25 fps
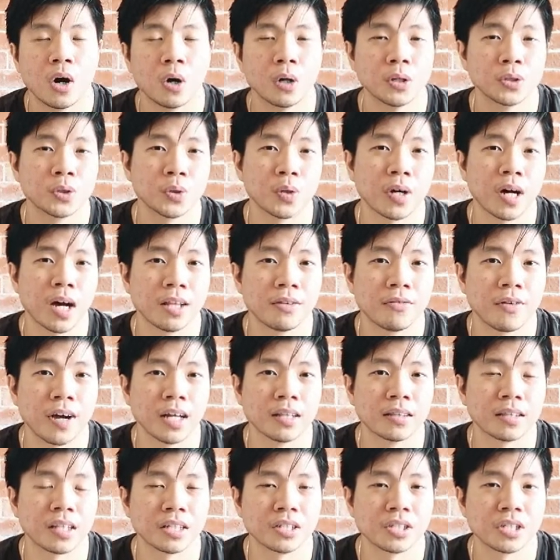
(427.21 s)
Also, ang
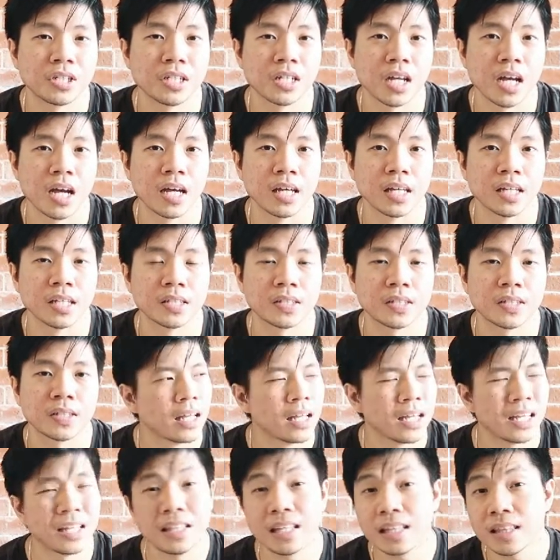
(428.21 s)
advantage niya is
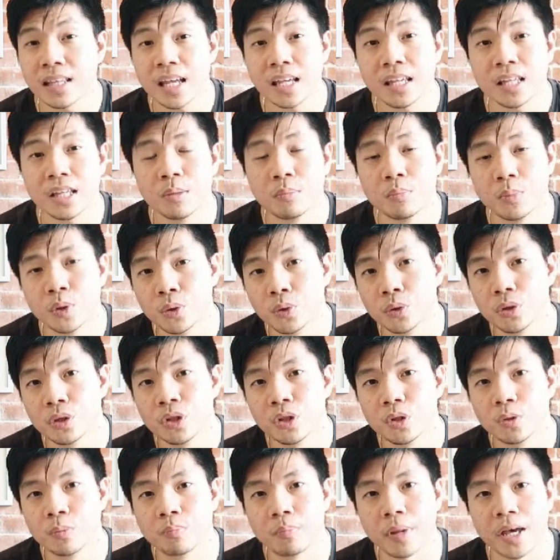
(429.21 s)
hindi na
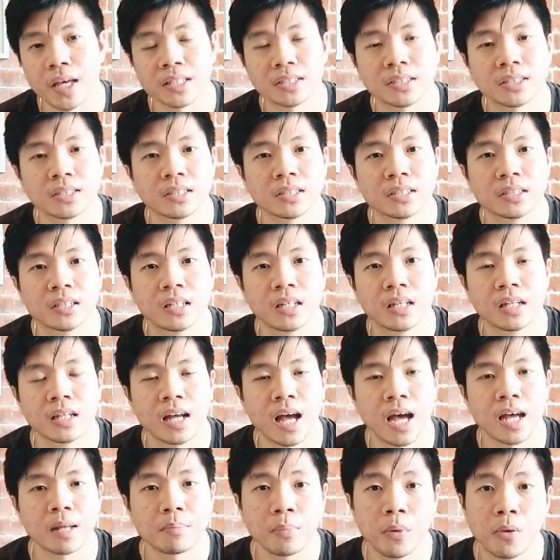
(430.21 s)
immune yung pest.
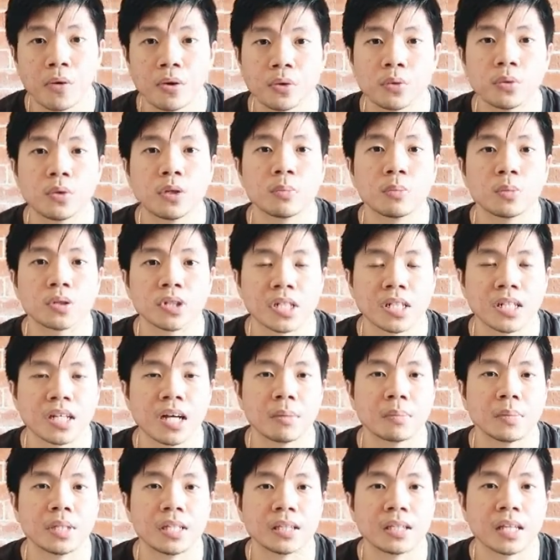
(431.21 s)
Kahit pa ulit mo siyang
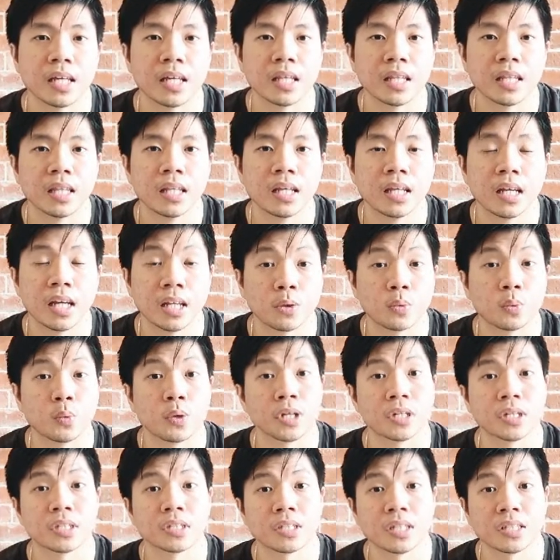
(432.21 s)
gamitin, it
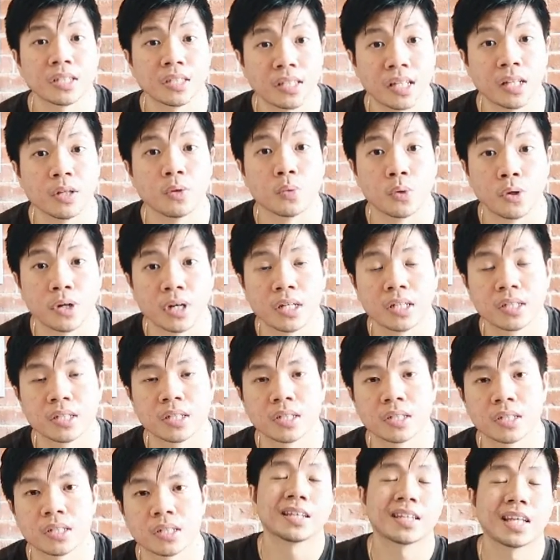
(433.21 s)
works. It still
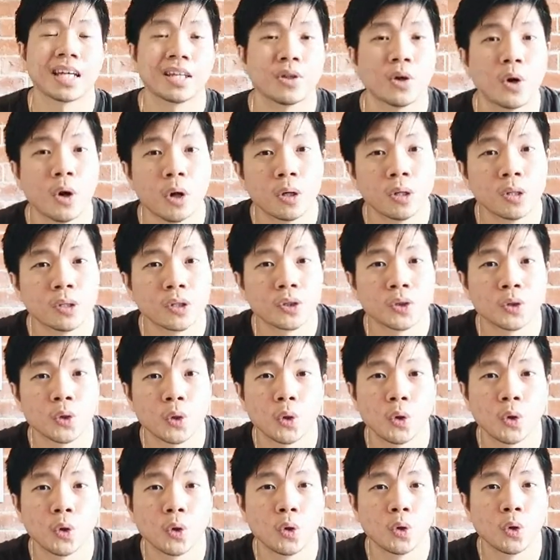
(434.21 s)
works. It can
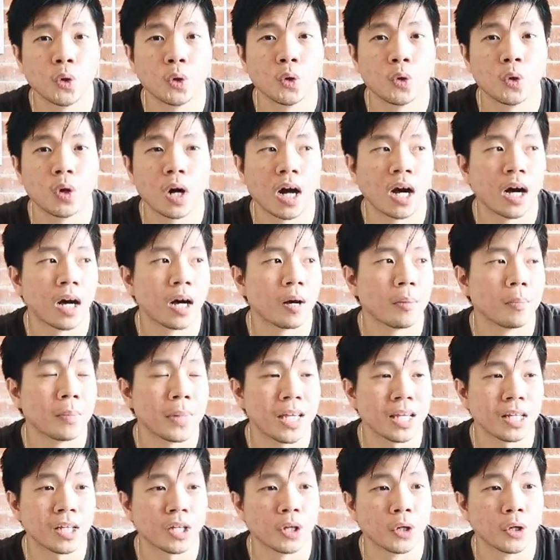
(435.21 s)
also uh,
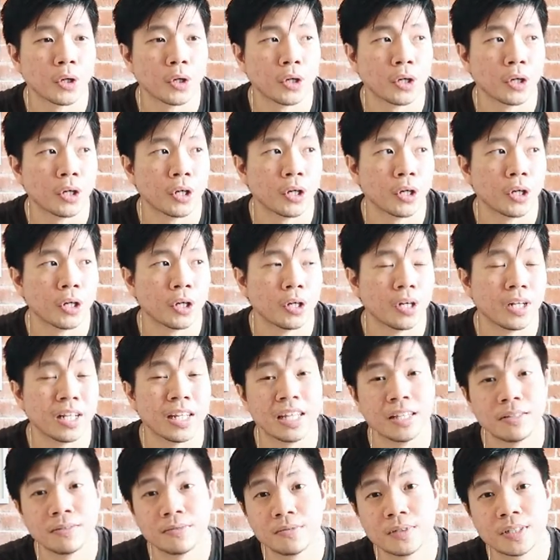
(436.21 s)
make your
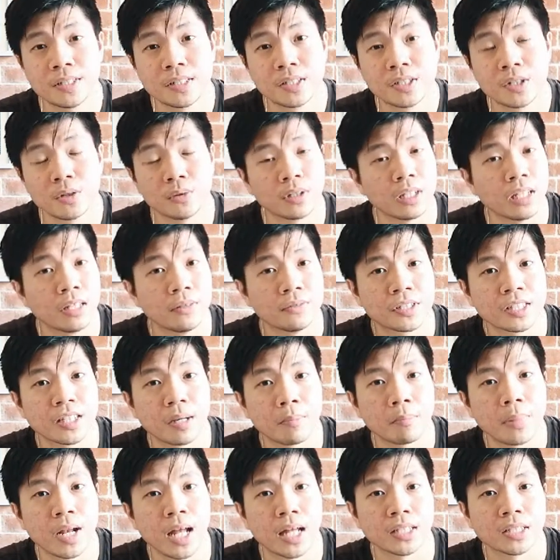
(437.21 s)
leaves, yung leaves
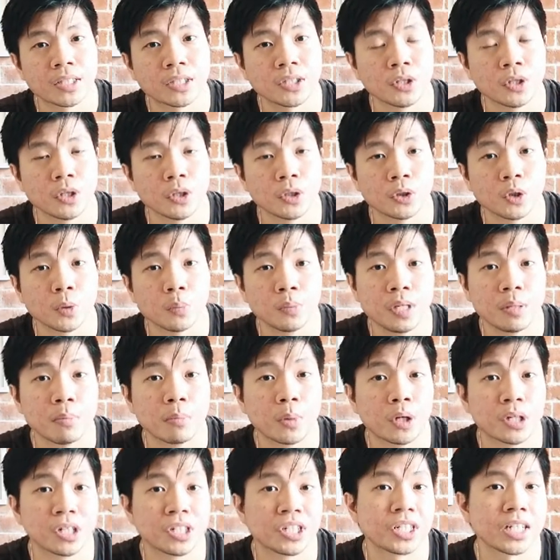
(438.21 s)
ng plants niyo, to be
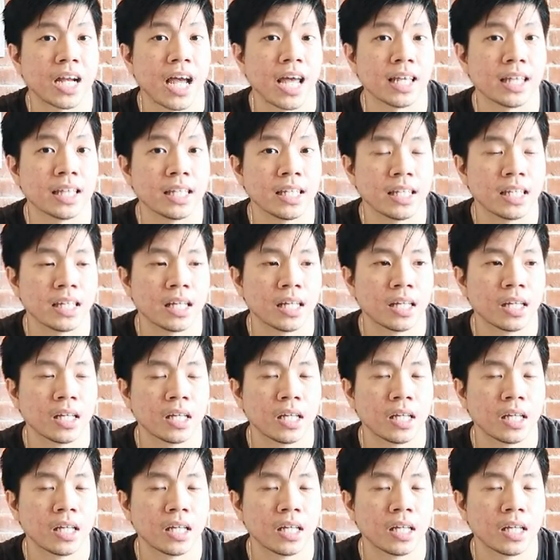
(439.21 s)
more shiny.